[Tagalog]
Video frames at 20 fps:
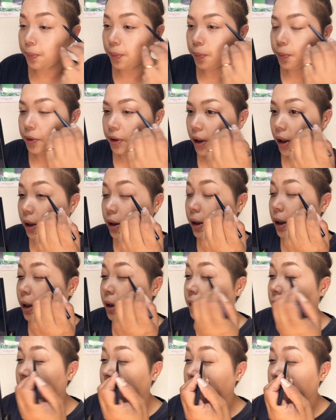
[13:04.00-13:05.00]
pupuntahan
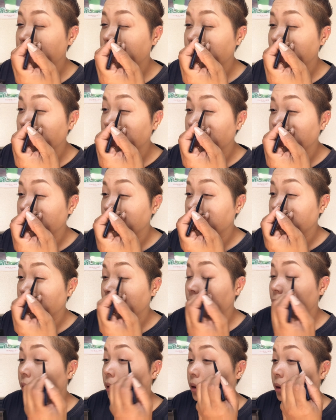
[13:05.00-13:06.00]
natin,
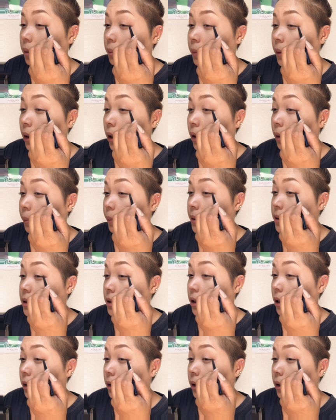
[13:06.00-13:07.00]
palalagpasin
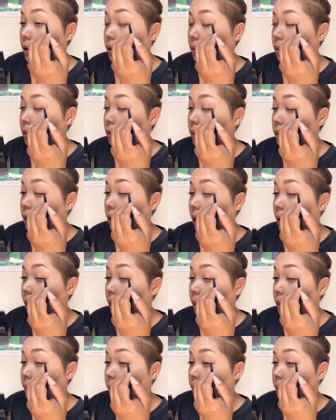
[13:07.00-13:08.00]
natin ng konti.
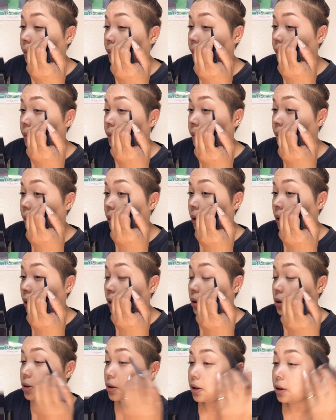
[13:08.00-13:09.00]

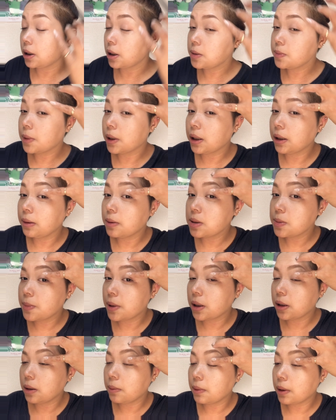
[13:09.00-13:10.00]
Actually guys, maganda,
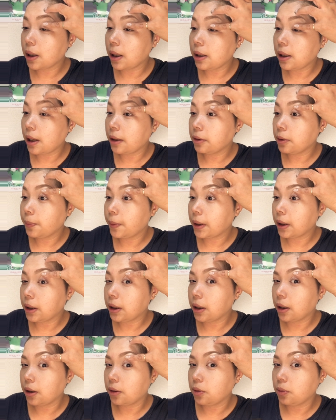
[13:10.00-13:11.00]
maganda mag-eyeliner pagka
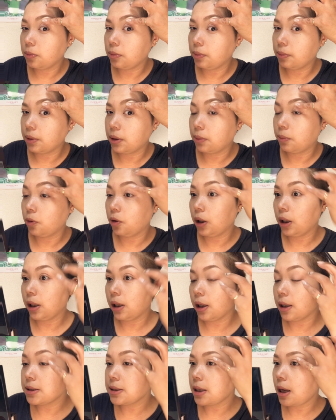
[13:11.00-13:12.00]
igaganon yung mata mo. Kaya lang
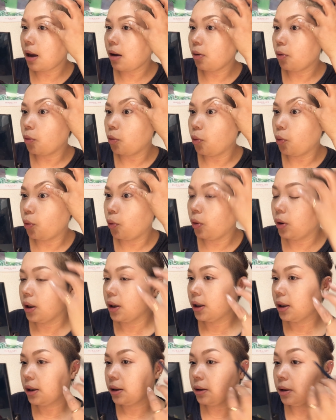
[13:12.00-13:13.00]
kasi ako,
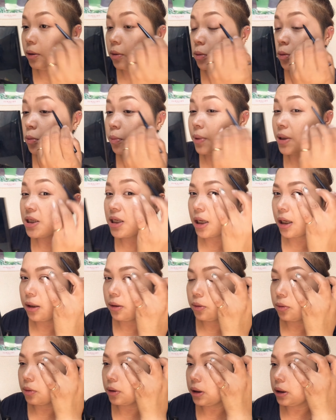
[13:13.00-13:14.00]
hindi ko
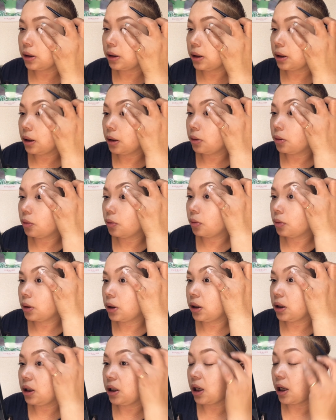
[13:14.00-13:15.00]
masyadong in, ano,
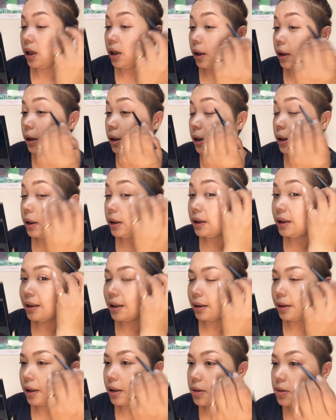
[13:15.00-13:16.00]
ginilalag,
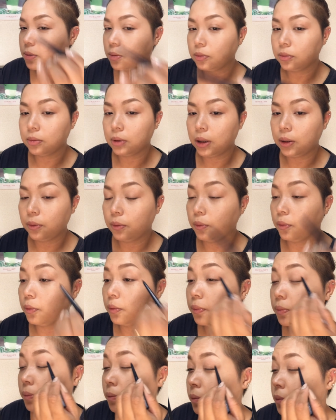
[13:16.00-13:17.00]
itinataas yung ano ko.
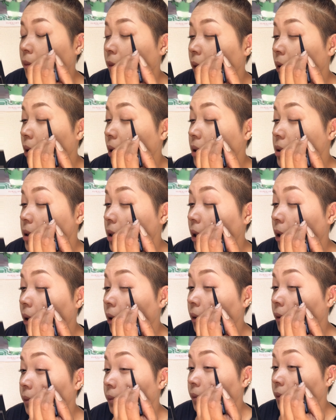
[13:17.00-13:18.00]
Kasi,
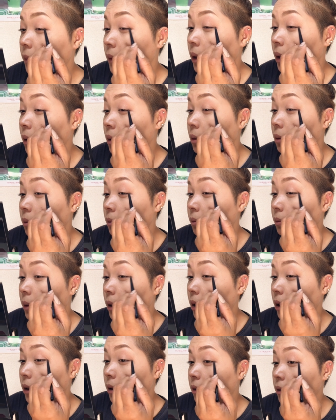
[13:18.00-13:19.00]

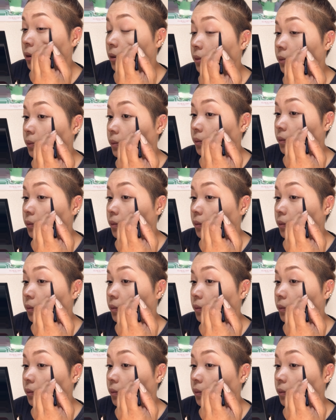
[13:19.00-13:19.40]
parang,